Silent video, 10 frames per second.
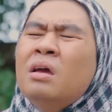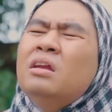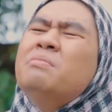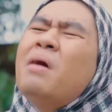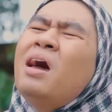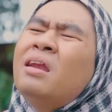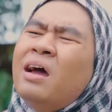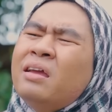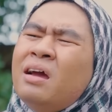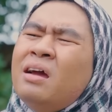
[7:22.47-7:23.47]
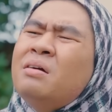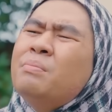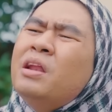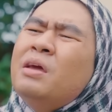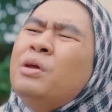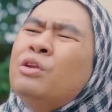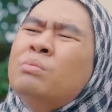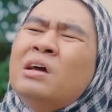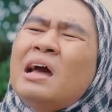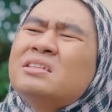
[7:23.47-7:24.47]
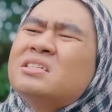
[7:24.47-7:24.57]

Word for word: Di mana ya beli minum dekat